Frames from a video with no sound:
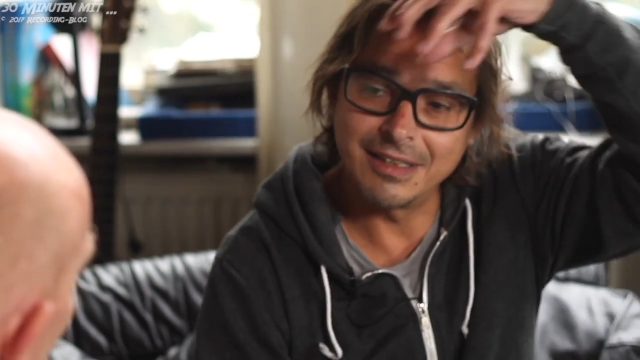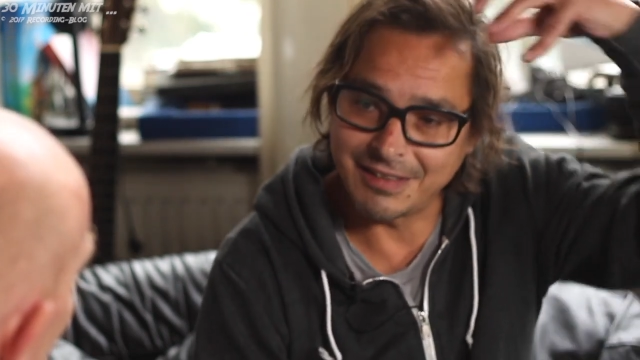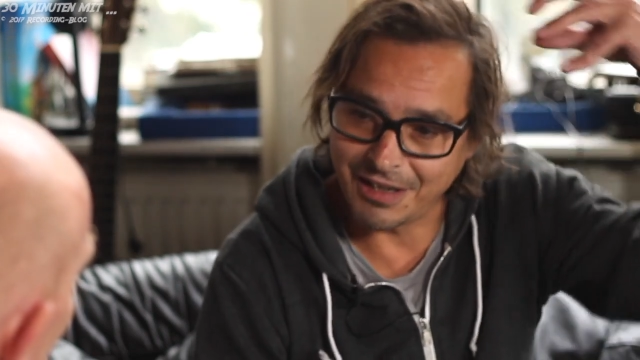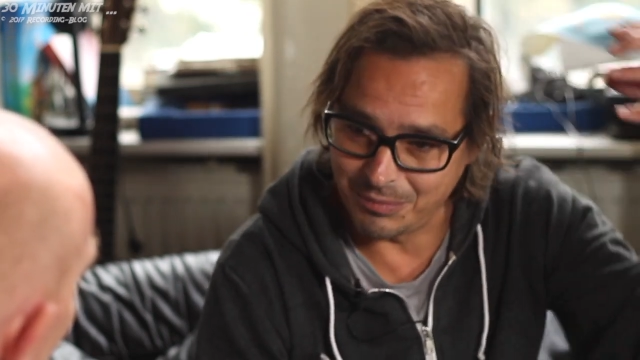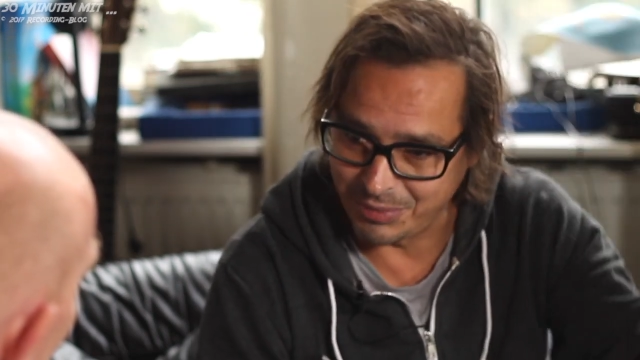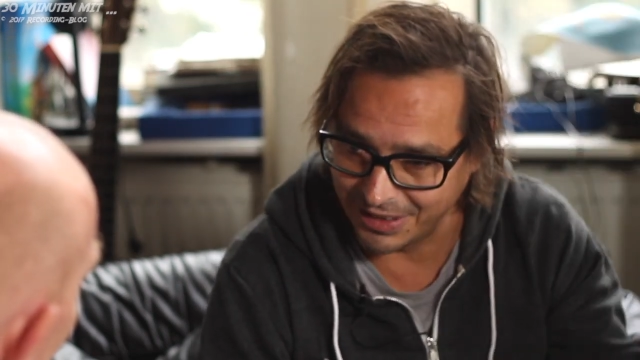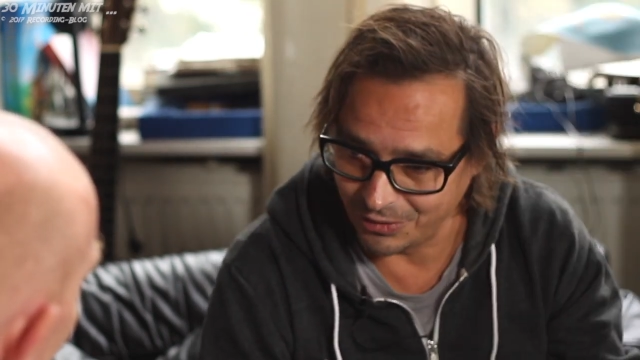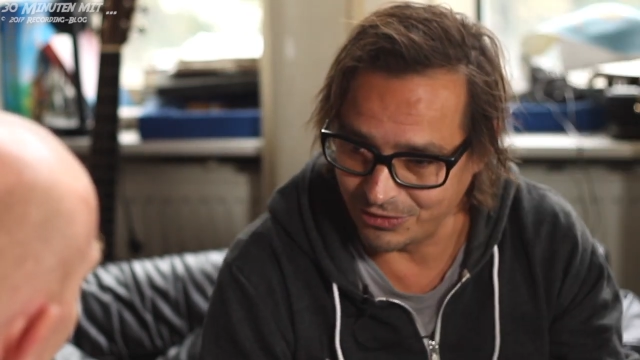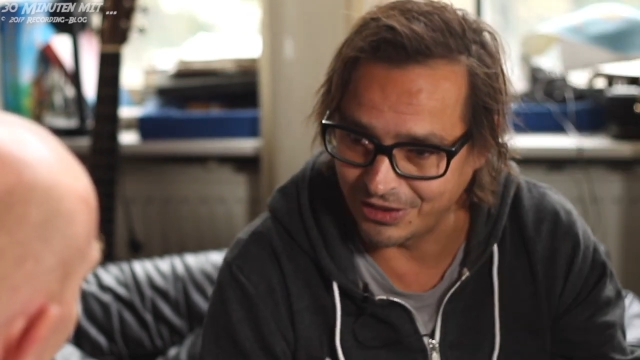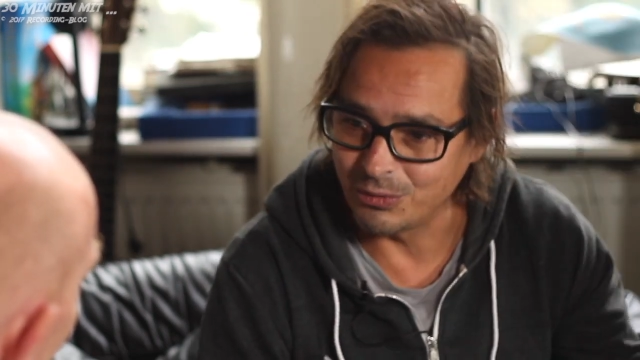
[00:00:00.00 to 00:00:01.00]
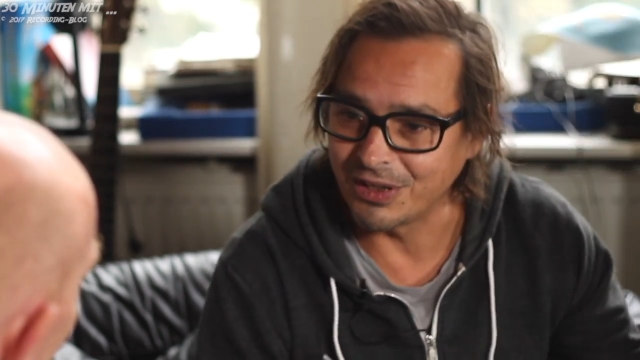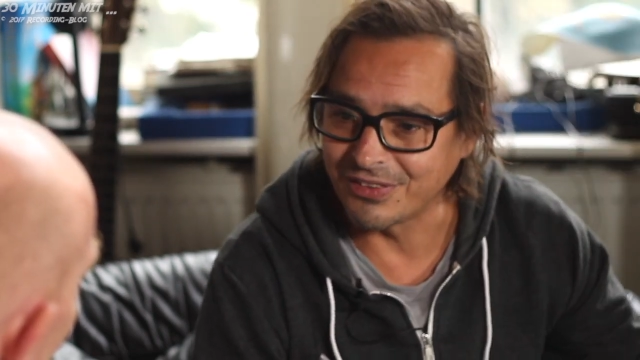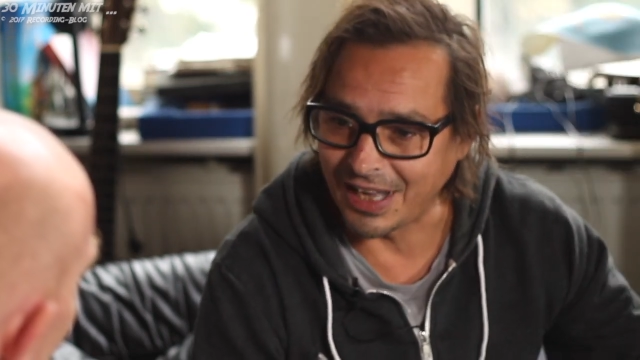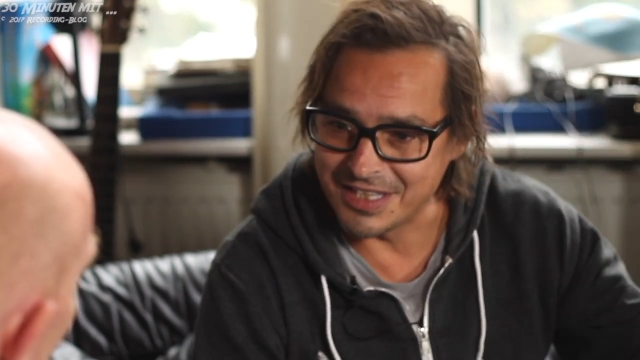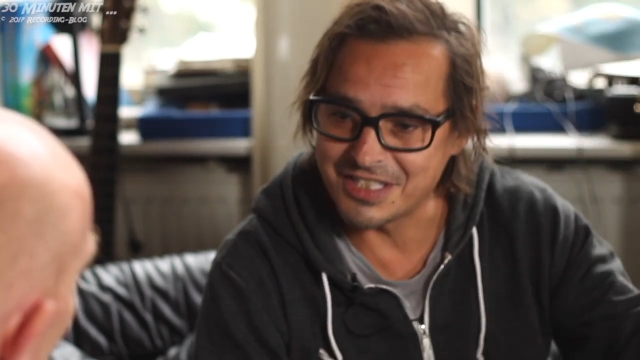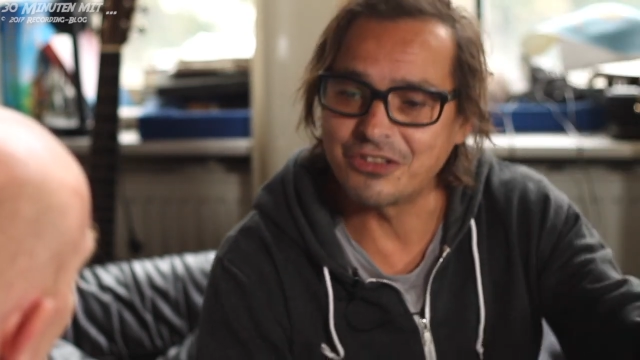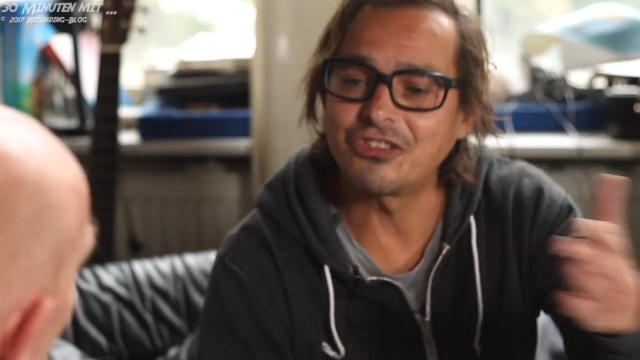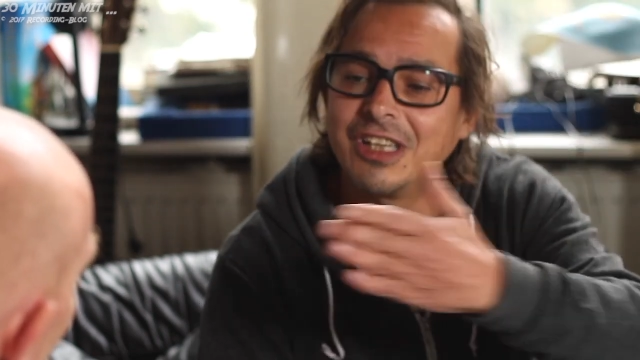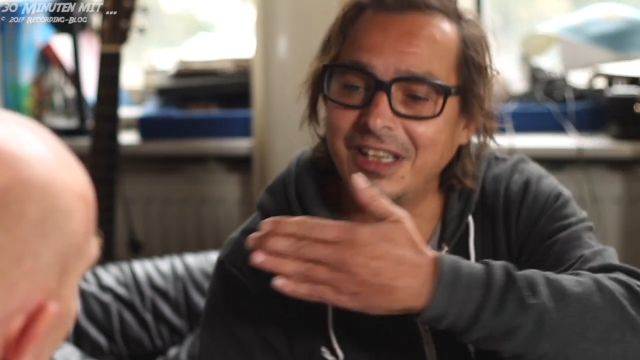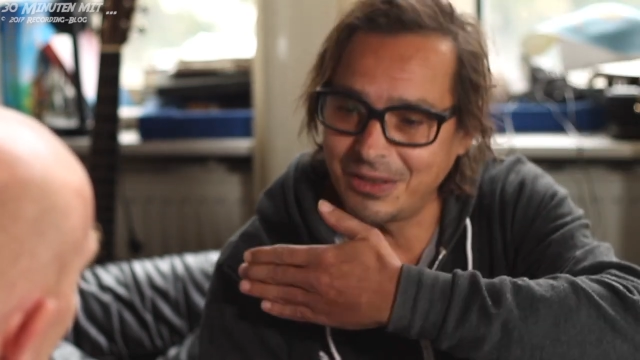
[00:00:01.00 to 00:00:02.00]
Gitarrenbrett sich über das ganze
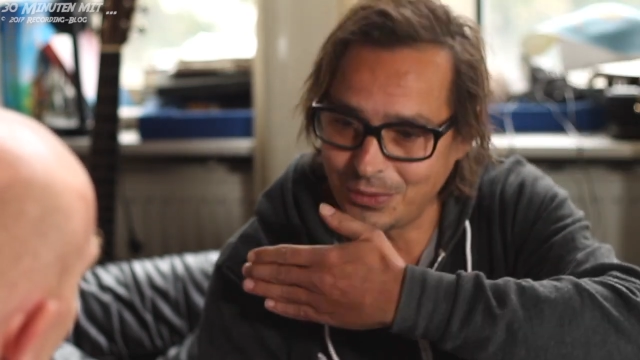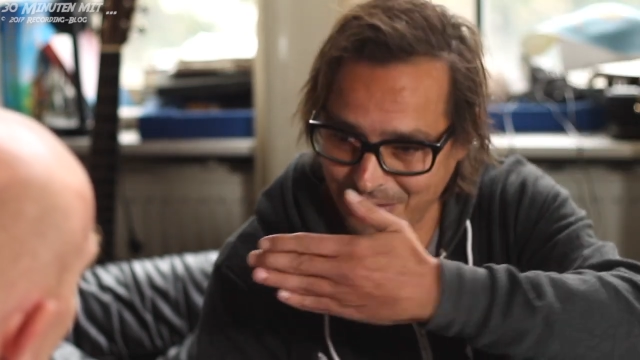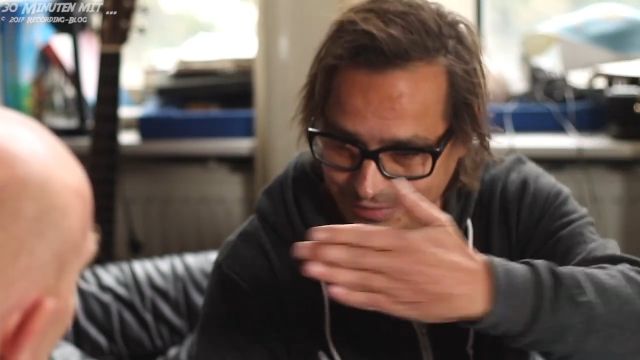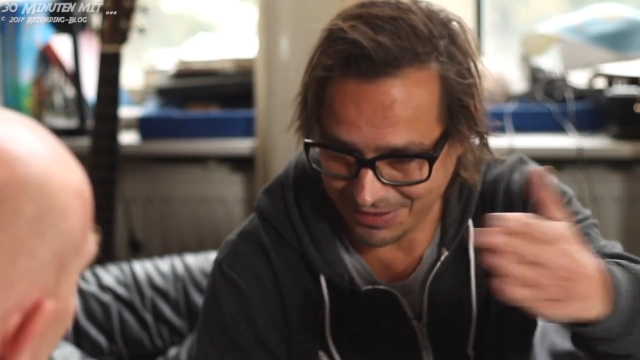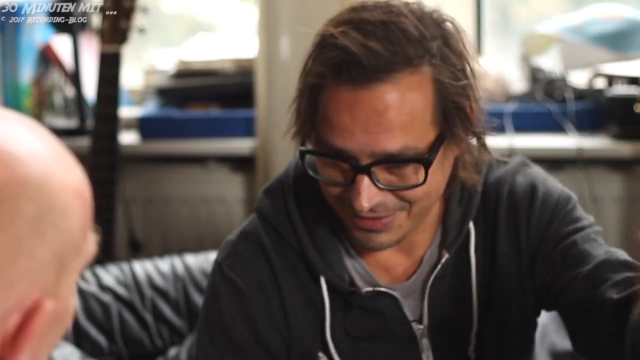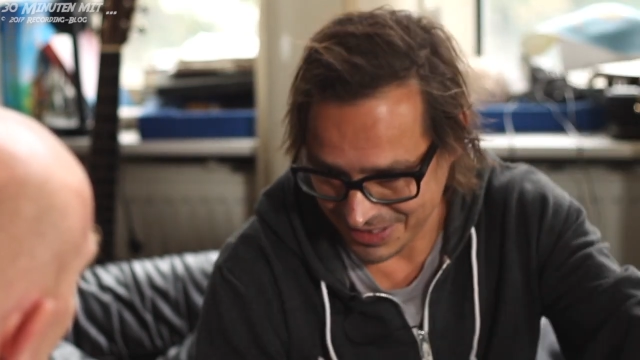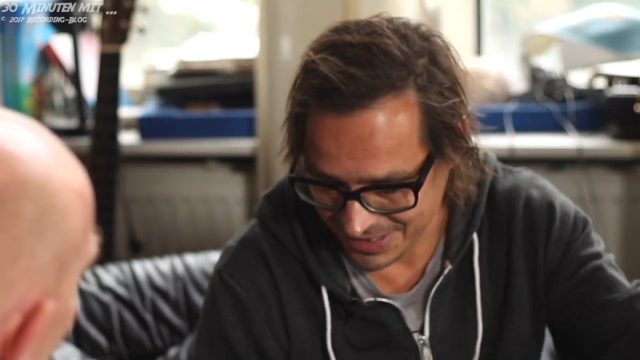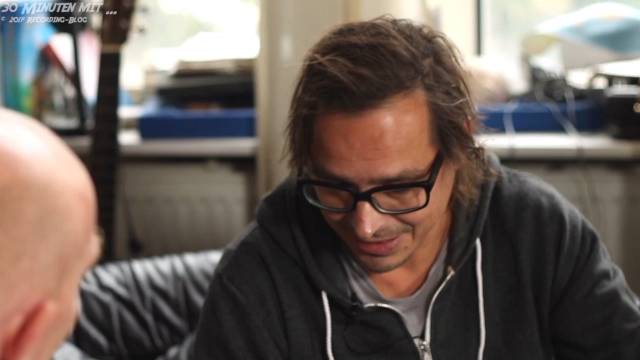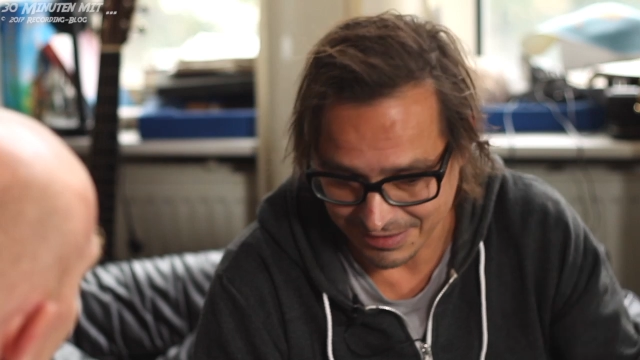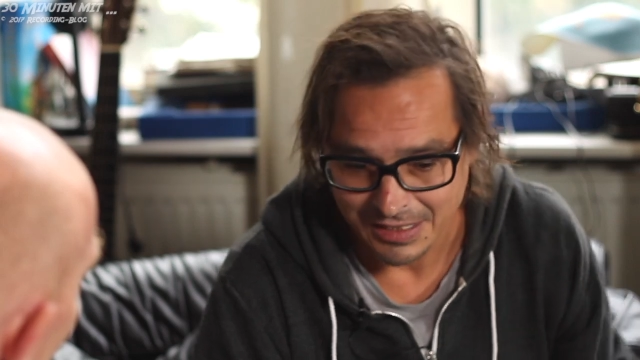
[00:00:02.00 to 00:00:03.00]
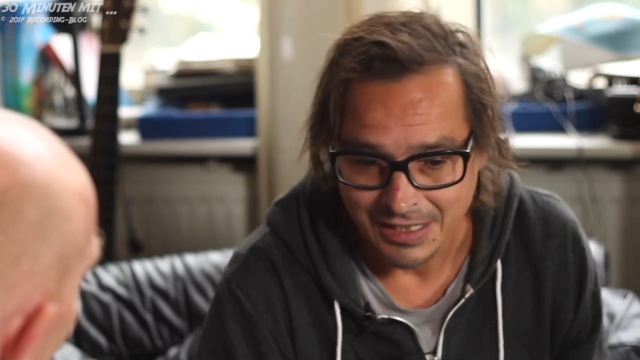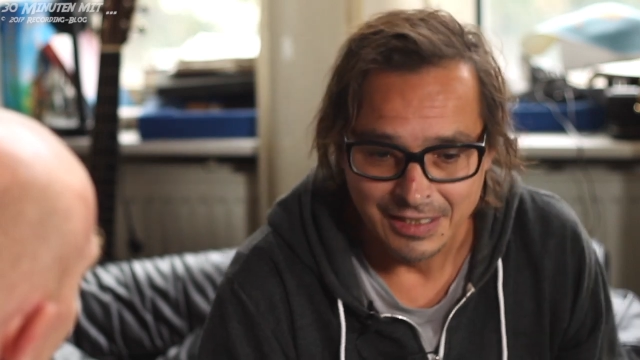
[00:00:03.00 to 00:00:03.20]
Stereo quasi zieht.